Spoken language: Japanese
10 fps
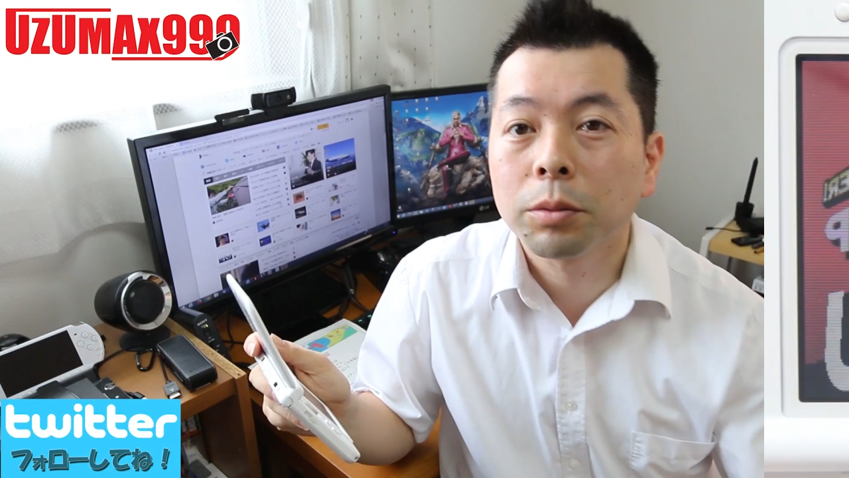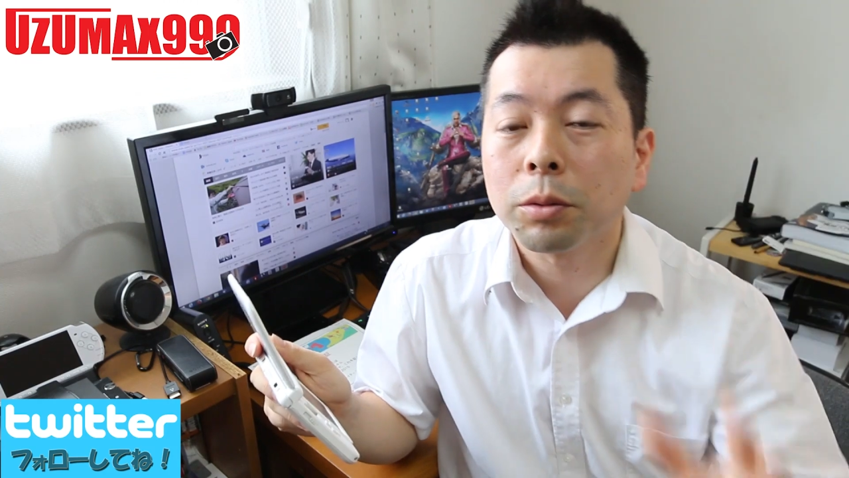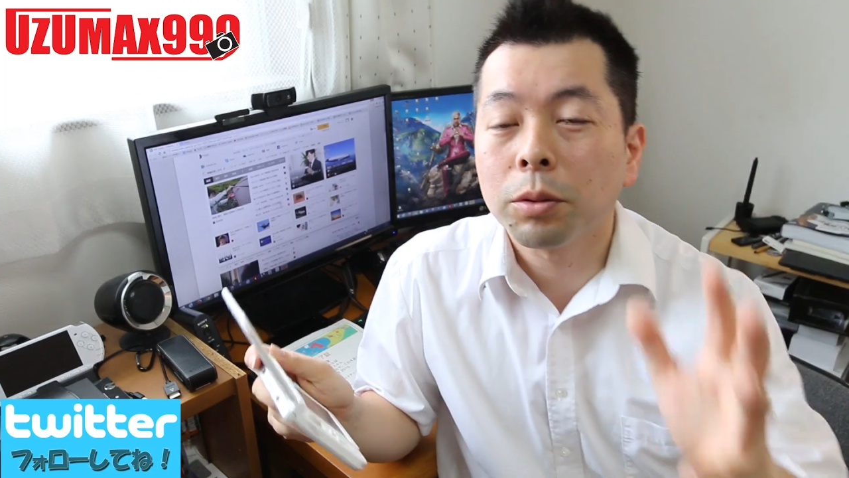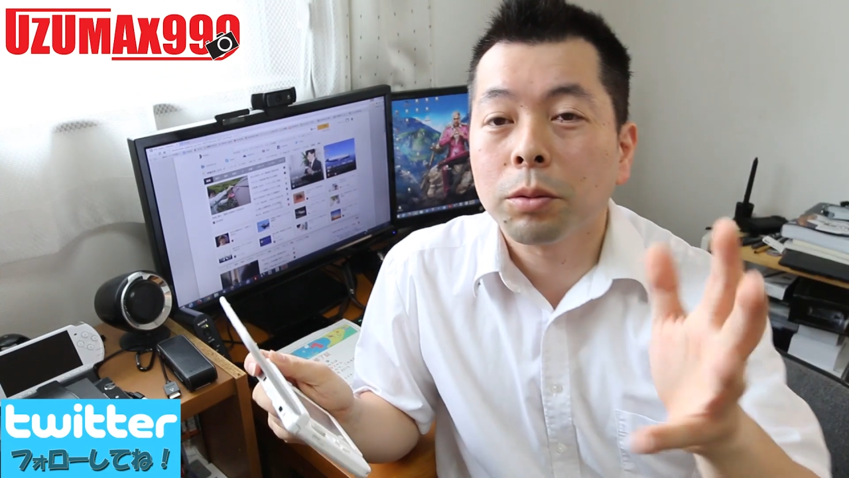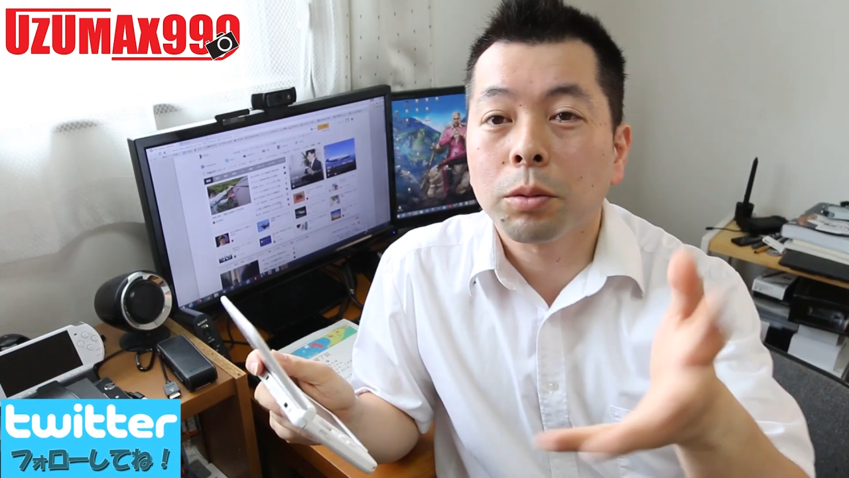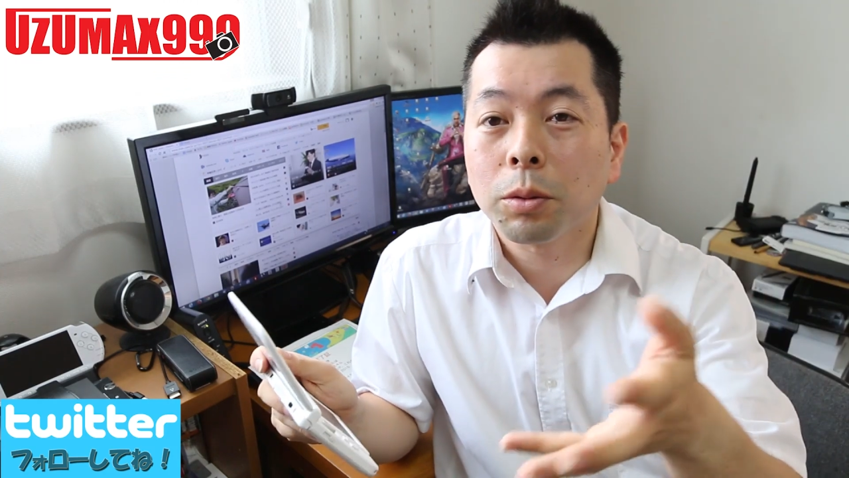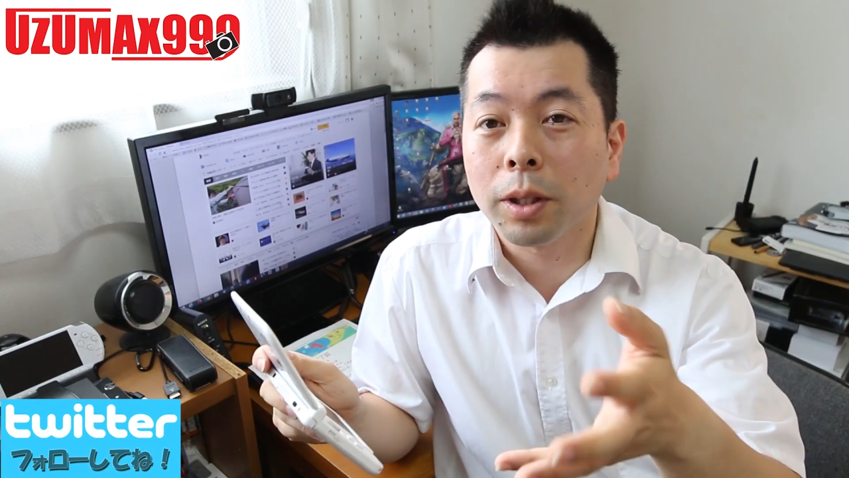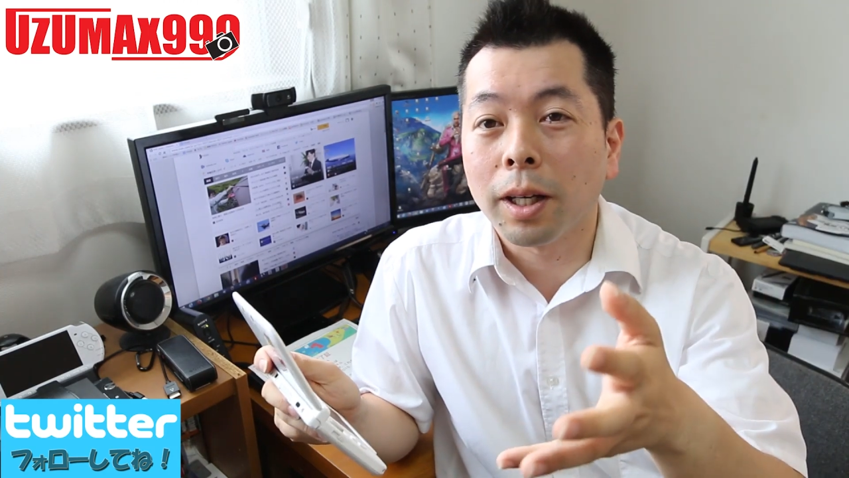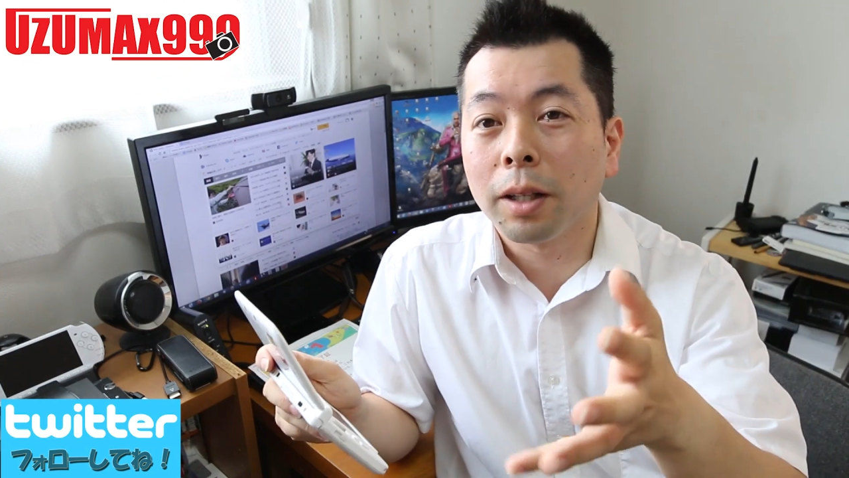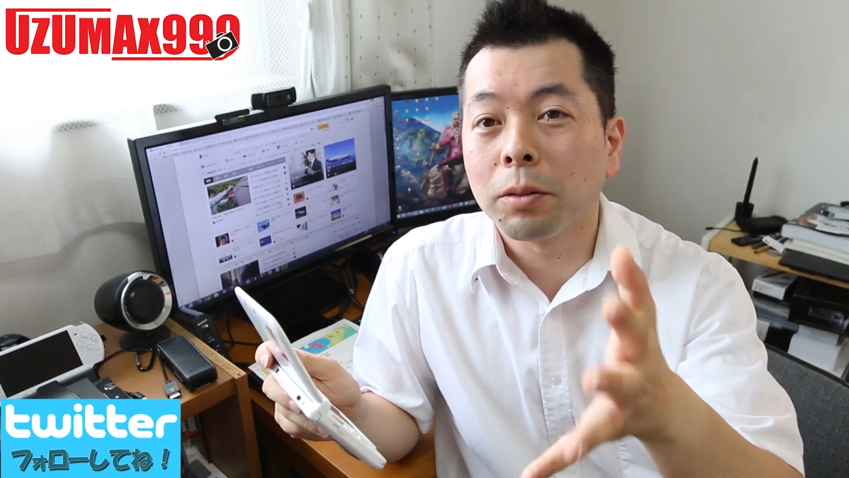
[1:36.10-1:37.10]
あ、そういうこと
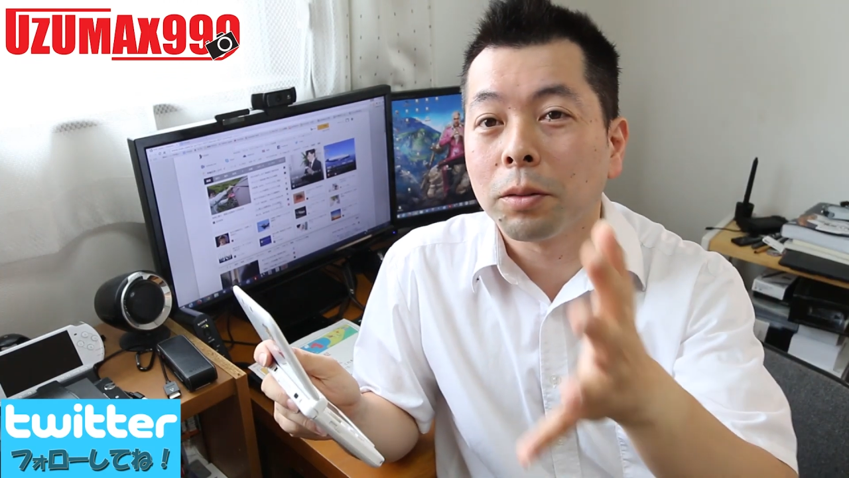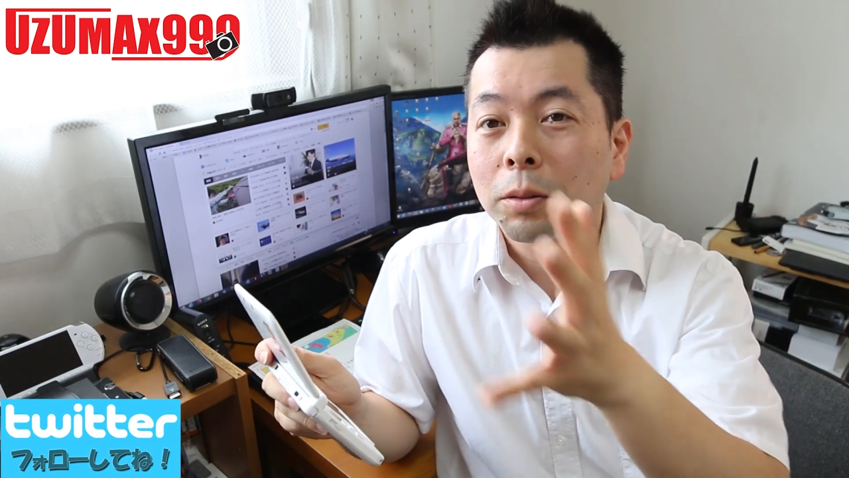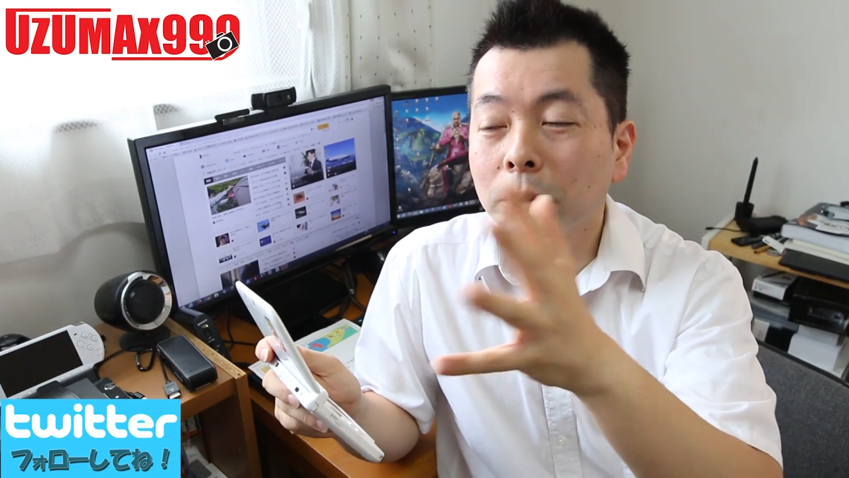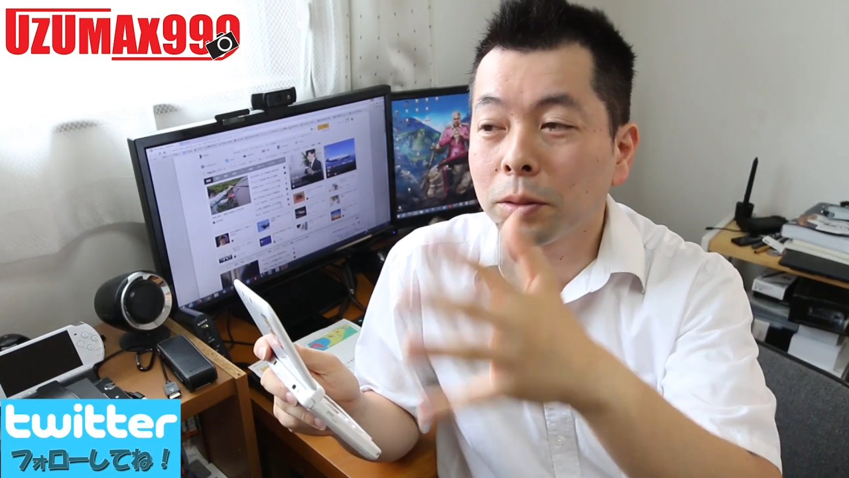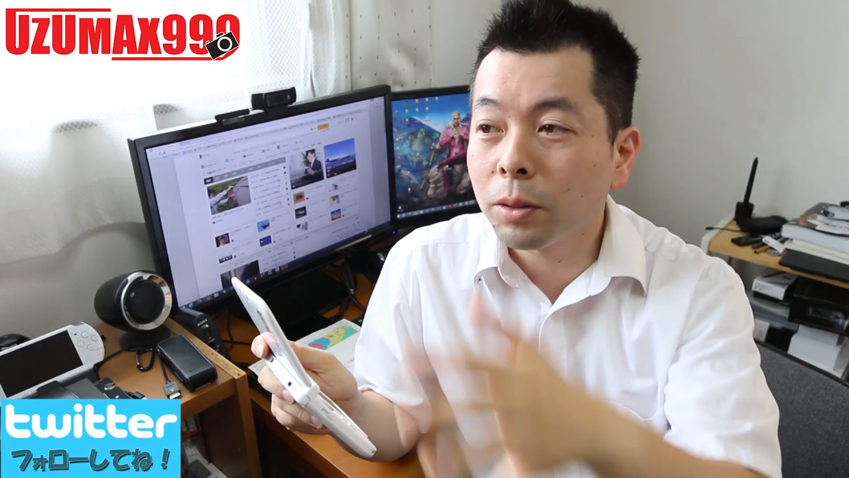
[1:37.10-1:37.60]
で、あのー、